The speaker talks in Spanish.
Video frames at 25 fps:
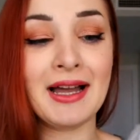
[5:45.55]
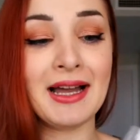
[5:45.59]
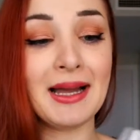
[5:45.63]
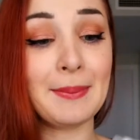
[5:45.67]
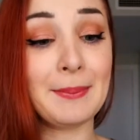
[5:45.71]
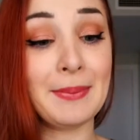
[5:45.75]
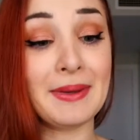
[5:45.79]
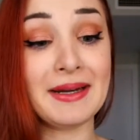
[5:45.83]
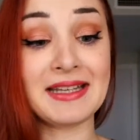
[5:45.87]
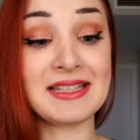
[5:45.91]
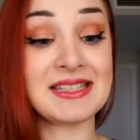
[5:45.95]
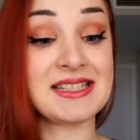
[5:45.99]
ha
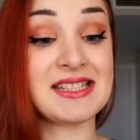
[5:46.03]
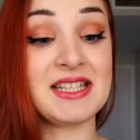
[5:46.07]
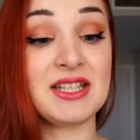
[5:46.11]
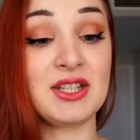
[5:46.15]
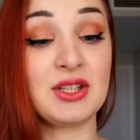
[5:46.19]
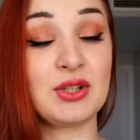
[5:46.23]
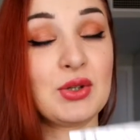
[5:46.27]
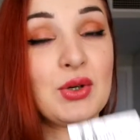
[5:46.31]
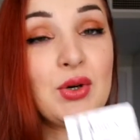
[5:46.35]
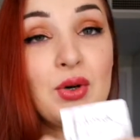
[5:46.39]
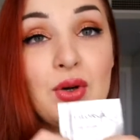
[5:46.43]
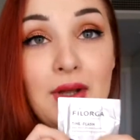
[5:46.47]

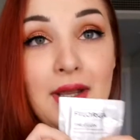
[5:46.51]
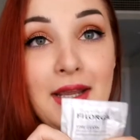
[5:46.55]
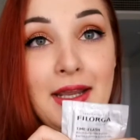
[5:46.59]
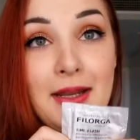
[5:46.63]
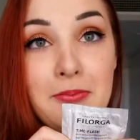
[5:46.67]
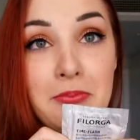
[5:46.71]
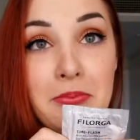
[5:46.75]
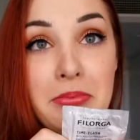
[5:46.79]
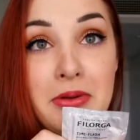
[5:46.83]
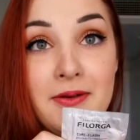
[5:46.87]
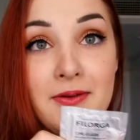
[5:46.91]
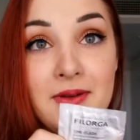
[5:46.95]
aparecido
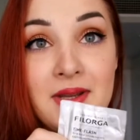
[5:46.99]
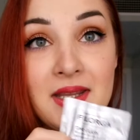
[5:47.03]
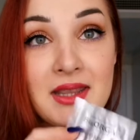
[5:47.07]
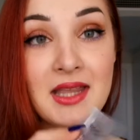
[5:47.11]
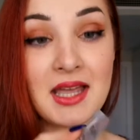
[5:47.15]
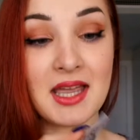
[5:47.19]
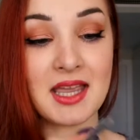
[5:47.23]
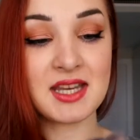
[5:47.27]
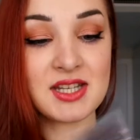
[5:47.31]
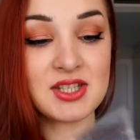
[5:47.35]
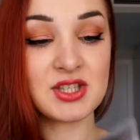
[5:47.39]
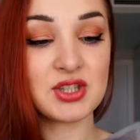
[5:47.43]
en mi
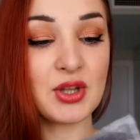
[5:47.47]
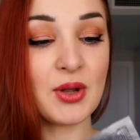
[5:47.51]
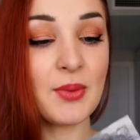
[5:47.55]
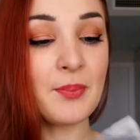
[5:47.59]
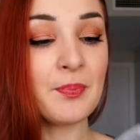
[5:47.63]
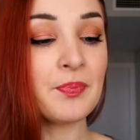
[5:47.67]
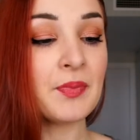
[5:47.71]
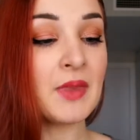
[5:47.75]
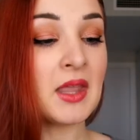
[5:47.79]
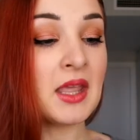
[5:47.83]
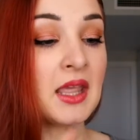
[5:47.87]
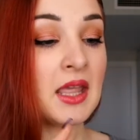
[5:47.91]
vida
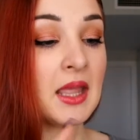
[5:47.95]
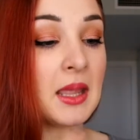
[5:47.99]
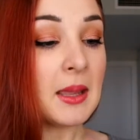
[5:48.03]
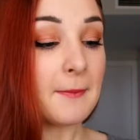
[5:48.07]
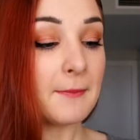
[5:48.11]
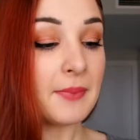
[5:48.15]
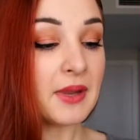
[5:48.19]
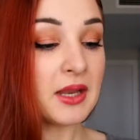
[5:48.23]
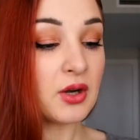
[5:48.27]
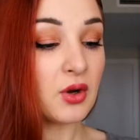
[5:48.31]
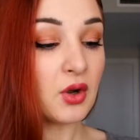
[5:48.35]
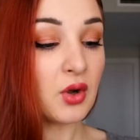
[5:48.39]
esto,
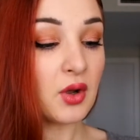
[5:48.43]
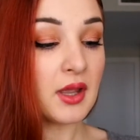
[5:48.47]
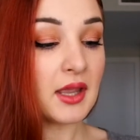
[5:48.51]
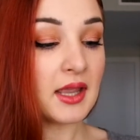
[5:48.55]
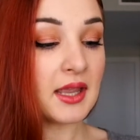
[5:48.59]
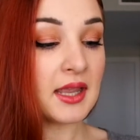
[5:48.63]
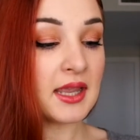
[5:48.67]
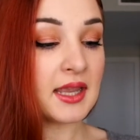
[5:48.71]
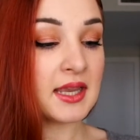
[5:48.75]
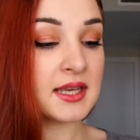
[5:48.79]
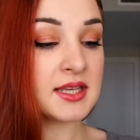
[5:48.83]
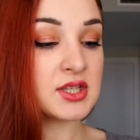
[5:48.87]
pero
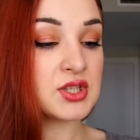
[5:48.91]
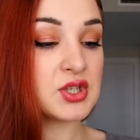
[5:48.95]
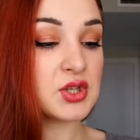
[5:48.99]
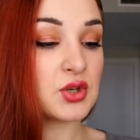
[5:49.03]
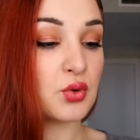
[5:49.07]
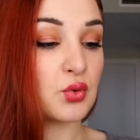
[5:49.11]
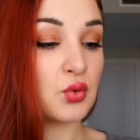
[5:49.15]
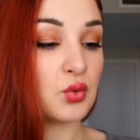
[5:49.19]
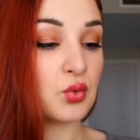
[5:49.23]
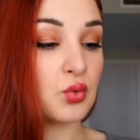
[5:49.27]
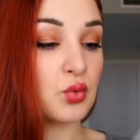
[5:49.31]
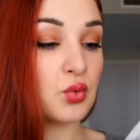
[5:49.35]

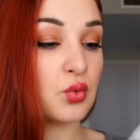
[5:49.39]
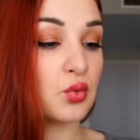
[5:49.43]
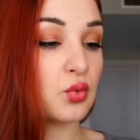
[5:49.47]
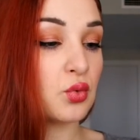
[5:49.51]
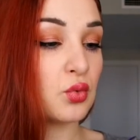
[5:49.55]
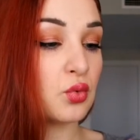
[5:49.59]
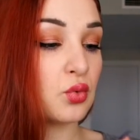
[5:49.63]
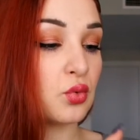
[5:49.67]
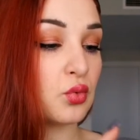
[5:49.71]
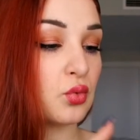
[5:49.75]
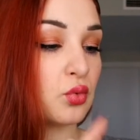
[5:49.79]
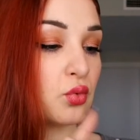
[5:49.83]
es
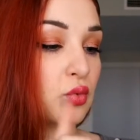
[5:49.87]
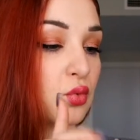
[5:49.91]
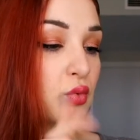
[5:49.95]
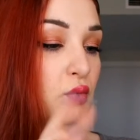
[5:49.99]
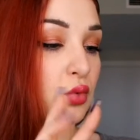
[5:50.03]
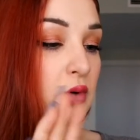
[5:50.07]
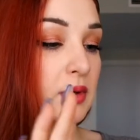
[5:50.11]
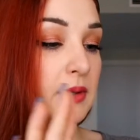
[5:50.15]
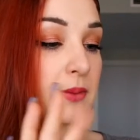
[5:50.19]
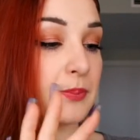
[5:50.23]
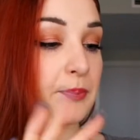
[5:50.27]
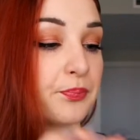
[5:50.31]

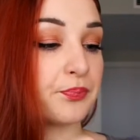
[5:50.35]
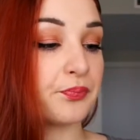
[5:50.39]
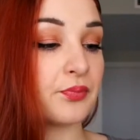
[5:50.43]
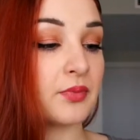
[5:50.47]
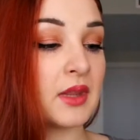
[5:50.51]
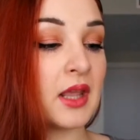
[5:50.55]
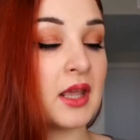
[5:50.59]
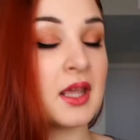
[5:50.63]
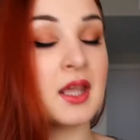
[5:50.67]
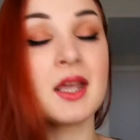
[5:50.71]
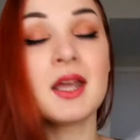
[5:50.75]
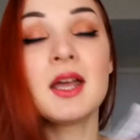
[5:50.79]
un,
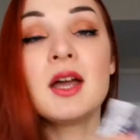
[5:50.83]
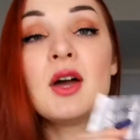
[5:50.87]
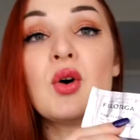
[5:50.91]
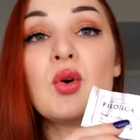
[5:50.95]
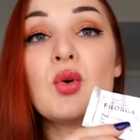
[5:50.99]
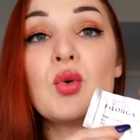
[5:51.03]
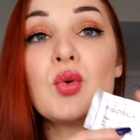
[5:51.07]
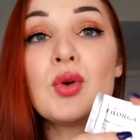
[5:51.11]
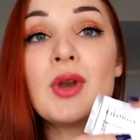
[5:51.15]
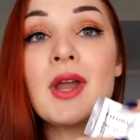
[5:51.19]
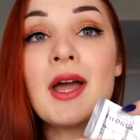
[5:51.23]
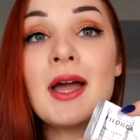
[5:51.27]

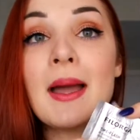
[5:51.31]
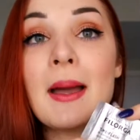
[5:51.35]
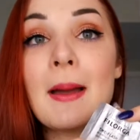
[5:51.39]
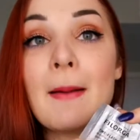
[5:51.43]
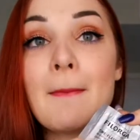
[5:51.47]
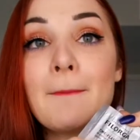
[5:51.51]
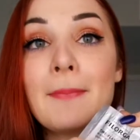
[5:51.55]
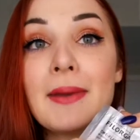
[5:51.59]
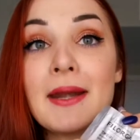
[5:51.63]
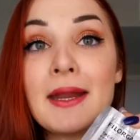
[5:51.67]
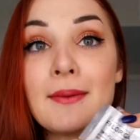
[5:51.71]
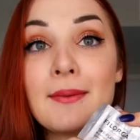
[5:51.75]

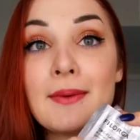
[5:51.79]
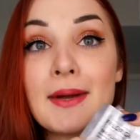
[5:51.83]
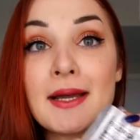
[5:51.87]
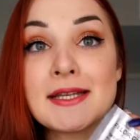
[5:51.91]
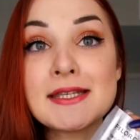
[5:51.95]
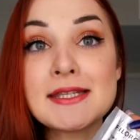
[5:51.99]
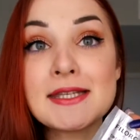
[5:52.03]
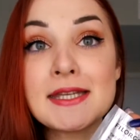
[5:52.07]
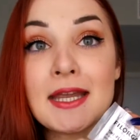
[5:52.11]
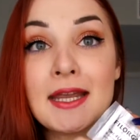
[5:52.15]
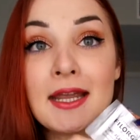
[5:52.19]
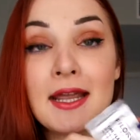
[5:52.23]
una
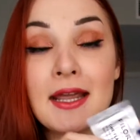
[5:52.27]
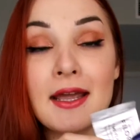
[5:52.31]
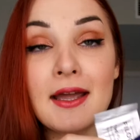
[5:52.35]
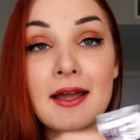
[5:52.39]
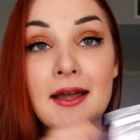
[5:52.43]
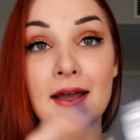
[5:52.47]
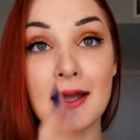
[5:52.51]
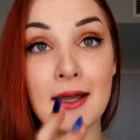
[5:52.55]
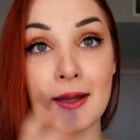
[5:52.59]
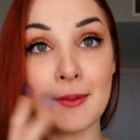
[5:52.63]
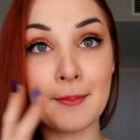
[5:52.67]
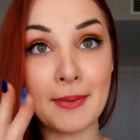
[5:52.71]
prebase
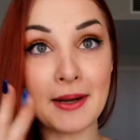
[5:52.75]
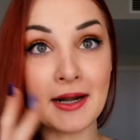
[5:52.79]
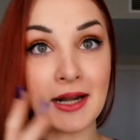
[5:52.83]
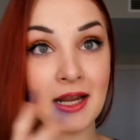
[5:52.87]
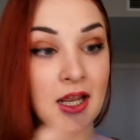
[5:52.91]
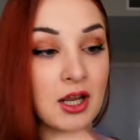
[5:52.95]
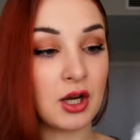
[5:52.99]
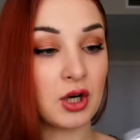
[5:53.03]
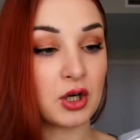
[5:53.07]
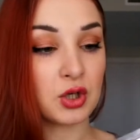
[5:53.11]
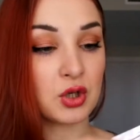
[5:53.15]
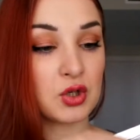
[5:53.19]
ah,
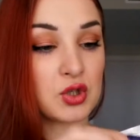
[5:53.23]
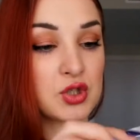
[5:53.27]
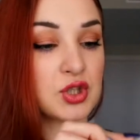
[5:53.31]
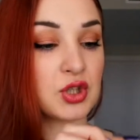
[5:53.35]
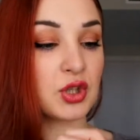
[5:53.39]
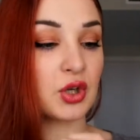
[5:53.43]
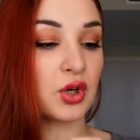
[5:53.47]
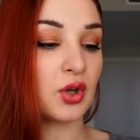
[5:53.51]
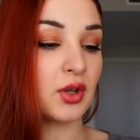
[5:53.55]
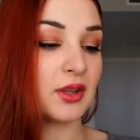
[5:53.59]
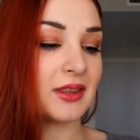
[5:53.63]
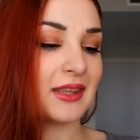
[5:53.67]
para el
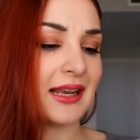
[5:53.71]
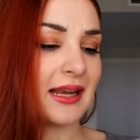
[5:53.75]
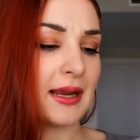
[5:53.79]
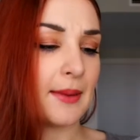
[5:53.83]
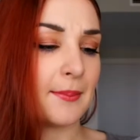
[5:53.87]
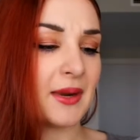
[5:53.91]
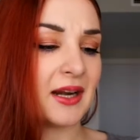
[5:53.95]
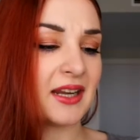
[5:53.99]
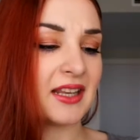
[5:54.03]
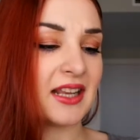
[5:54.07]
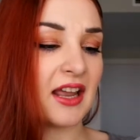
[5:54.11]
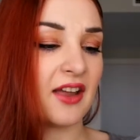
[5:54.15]
rostro de la
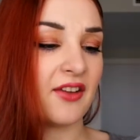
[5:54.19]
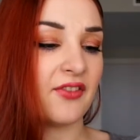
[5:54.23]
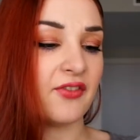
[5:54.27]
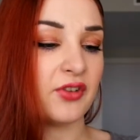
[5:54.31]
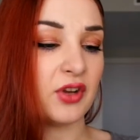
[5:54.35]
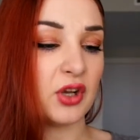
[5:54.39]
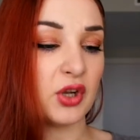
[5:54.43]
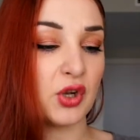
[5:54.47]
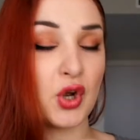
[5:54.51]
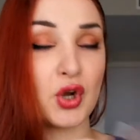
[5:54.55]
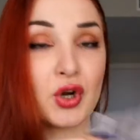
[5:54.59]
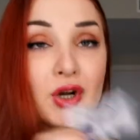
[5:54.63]
marca
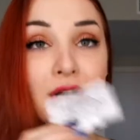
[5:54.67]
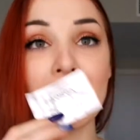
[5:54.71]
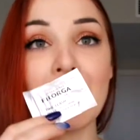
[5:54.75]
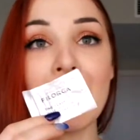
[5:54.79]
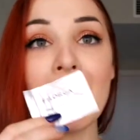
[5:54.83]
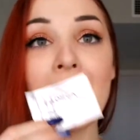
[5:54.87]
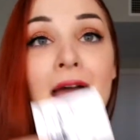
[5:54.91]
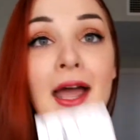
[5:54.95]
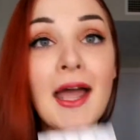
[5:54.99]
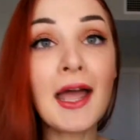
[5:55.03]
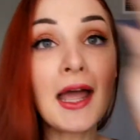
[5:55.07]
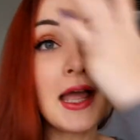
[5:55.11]

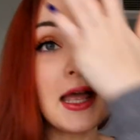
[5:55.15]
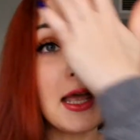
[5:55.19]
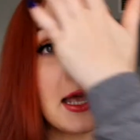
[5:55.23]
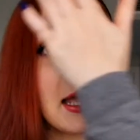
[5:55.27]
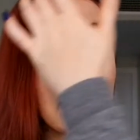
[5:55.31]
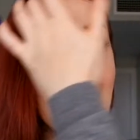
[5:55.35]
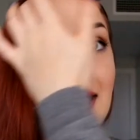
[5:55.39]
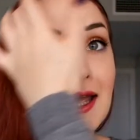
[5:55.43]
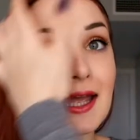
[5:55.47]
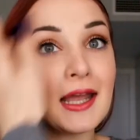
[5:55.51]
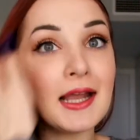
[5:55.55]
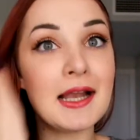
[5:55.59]
Filorga
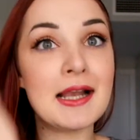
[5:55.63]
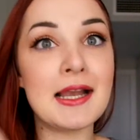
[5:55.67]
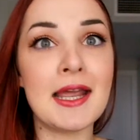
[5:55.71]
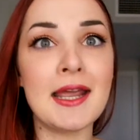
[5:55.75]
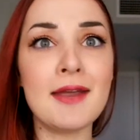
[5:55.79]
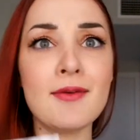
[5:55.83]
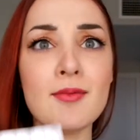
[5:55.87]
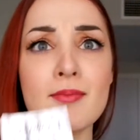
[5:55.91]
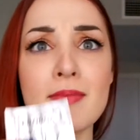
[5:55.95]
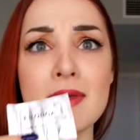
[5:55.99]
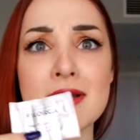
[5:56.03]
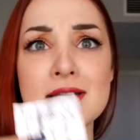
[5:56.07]
eh,
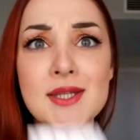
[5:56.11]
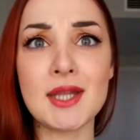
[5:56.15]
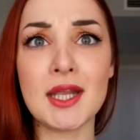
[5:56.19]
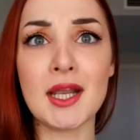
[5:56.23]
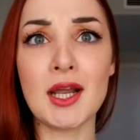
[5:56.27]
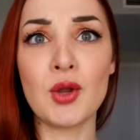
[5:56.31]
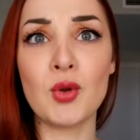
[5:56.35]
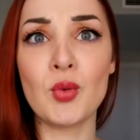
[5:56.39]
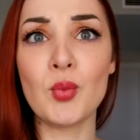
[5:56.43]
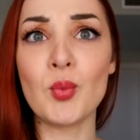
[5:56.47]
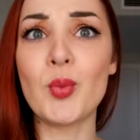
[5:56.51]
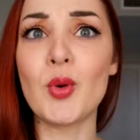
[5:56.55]
la he
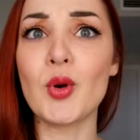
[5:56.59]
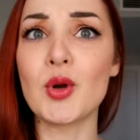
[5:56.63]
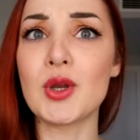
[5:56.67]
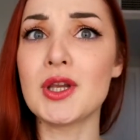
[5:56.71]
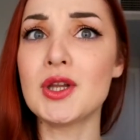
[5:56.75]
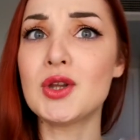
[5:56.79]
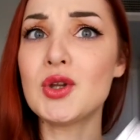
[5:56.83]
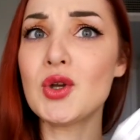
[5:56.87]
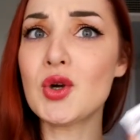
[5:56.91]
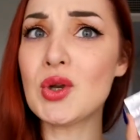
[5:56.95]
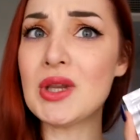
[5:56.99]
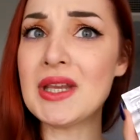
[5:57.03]
investigado un
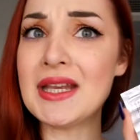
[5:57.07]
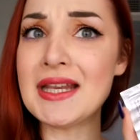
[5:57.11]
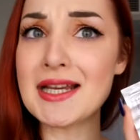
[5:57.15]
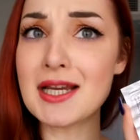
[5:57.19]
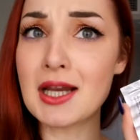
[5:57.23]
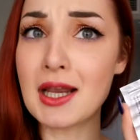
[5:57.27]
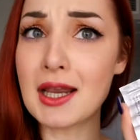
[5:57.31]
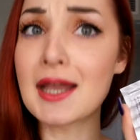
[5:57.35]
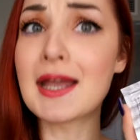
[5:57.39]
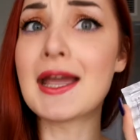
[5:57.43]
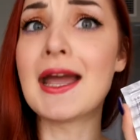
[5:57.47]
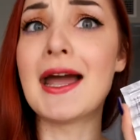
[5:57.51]
poquito y
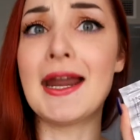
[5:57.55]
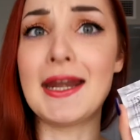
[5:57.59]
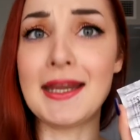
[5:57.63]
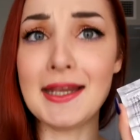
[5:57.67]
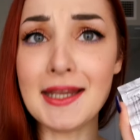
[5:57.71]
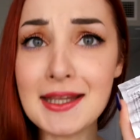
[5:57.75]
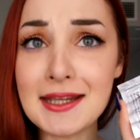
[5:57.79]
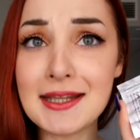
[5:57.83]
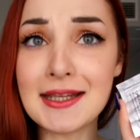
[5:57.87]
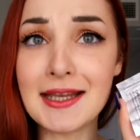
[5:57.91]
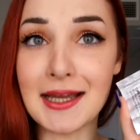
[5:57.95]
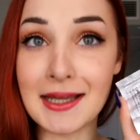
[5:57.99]
es
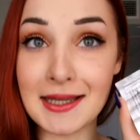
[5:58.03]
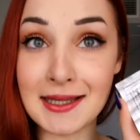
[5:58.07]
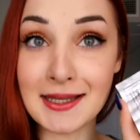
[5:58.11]
carilla